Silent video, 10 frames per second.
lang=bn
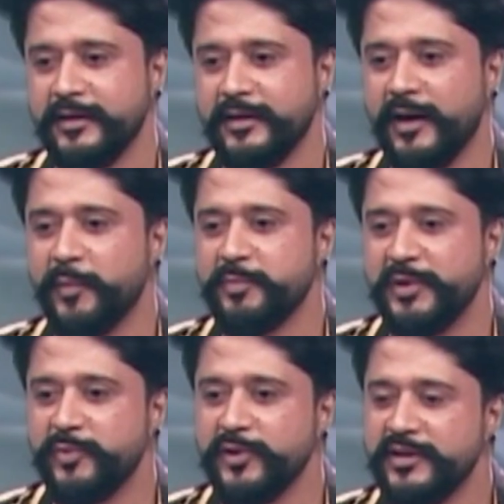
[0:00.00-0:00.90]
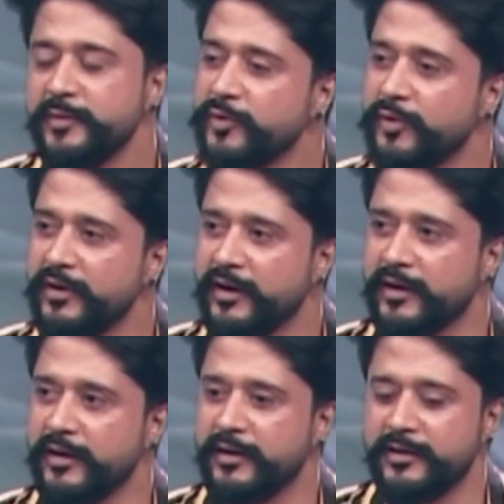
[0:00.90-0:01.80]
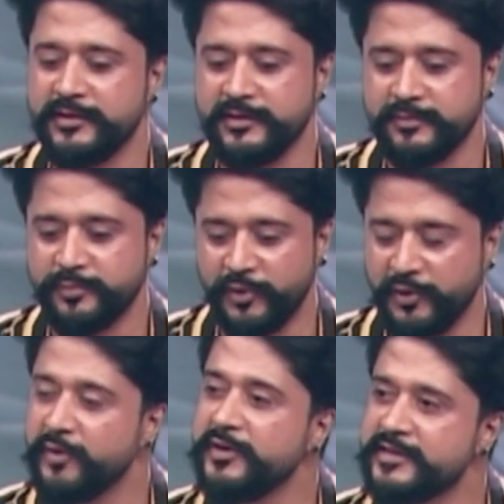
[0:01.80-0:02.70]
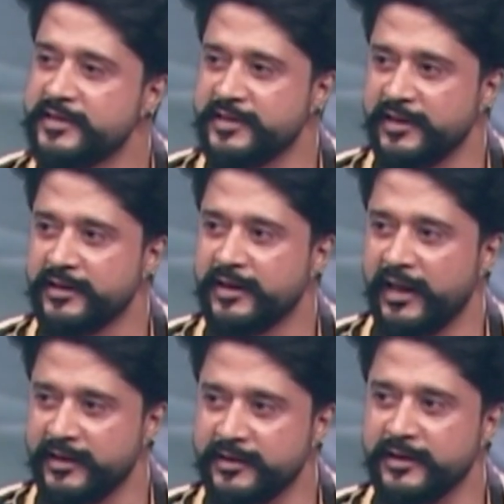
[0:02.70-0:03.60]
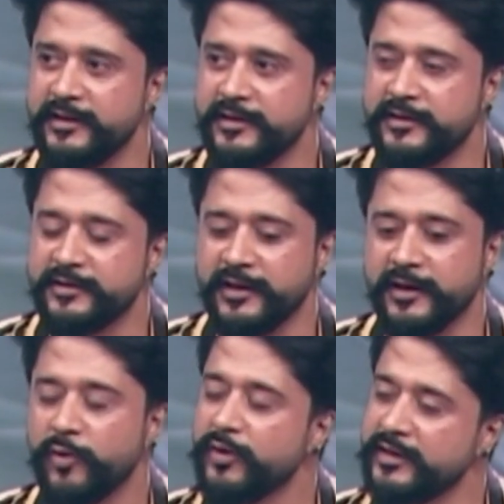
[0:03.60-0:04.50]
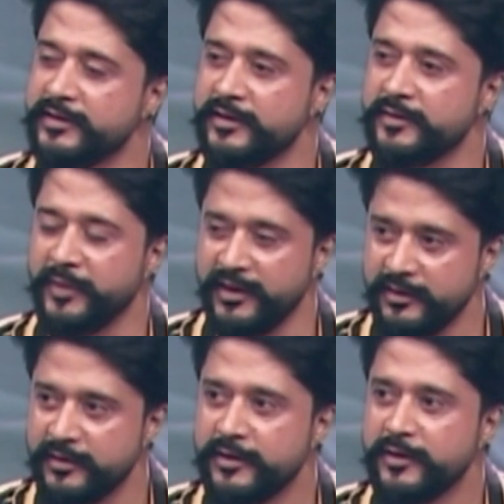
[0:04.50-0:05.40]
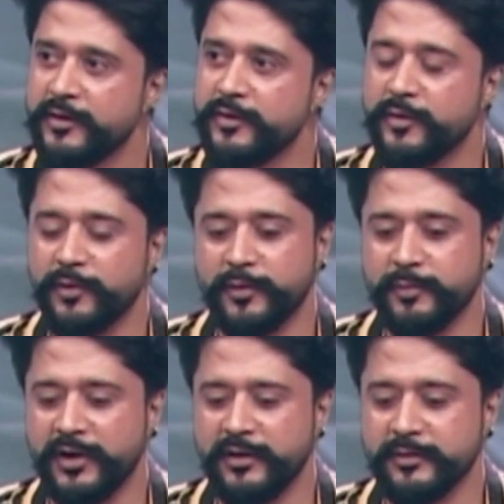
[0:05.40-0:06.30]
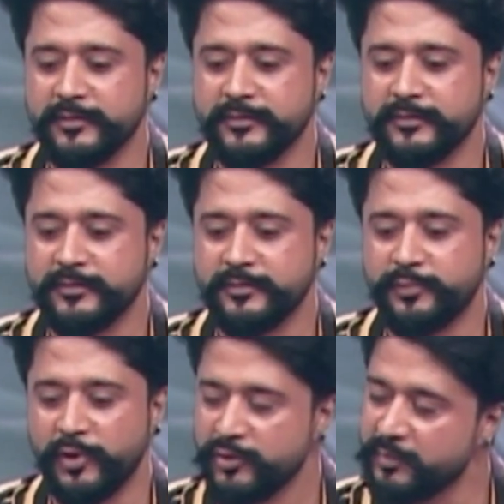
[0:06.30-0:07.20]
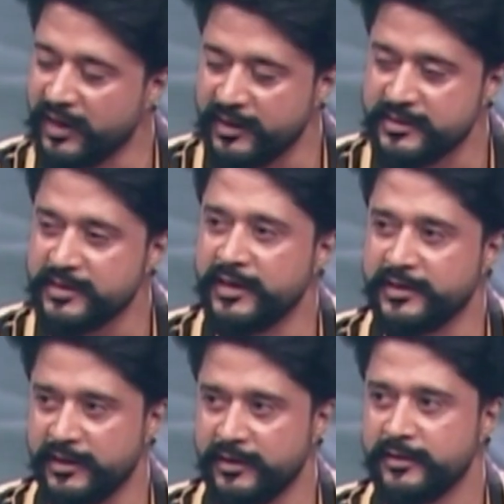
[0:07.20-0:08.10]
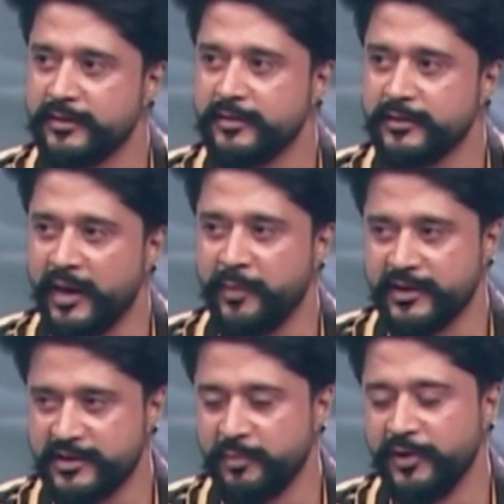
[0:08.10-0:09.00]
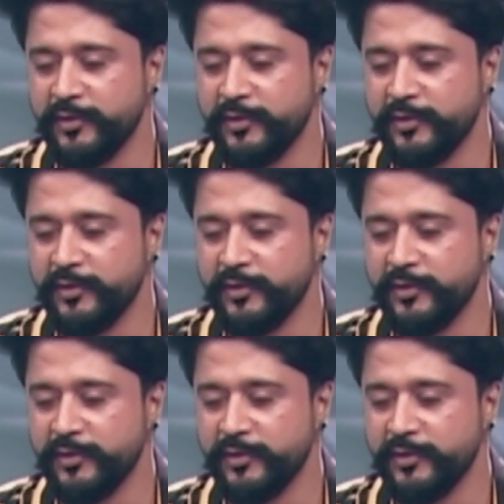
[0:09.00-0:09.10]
আমার বিপরীতে মূল প্রোটাগনিস্ট যে কালিন্দি সে কলকাতার মেয়ে ও প্রথম কাজ এটা ক্যামেরার সামনে ওর